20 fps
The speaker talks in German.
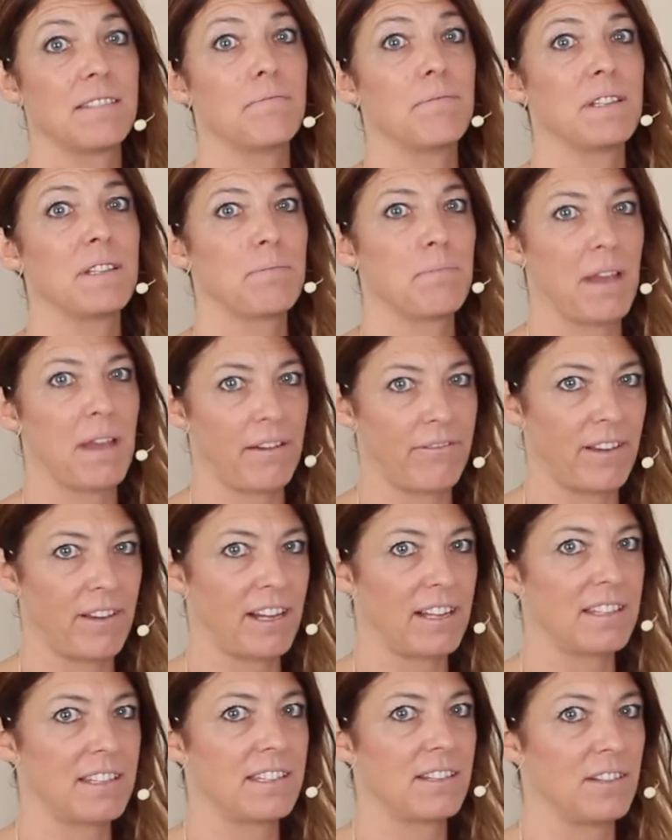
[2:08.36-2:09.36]
mit
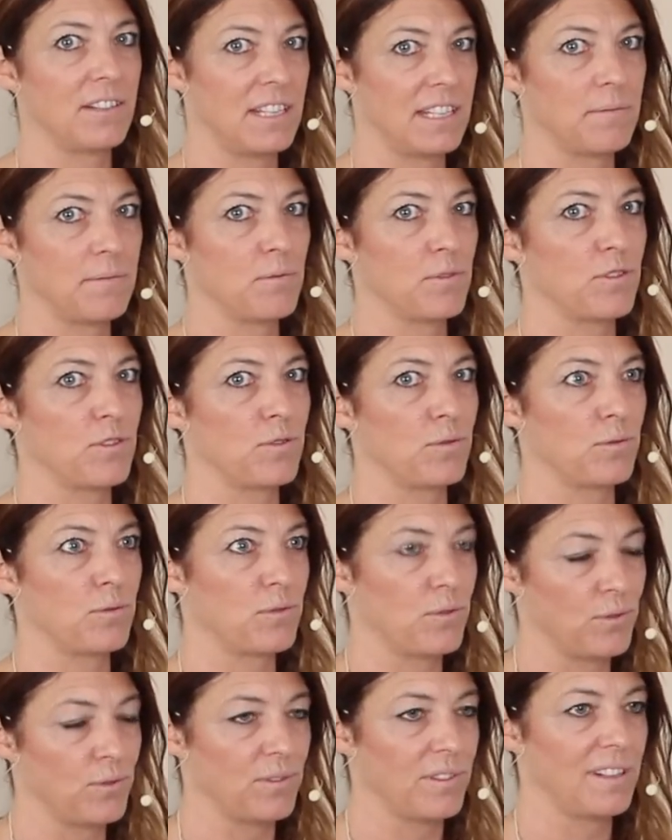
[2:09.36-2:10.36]
Perfektionismus zu
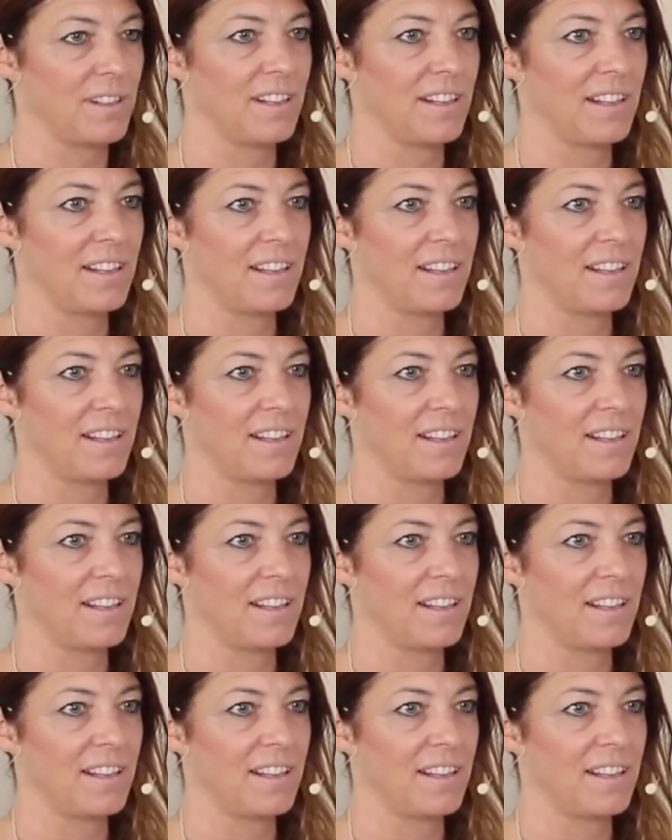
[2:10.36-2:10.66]
tun.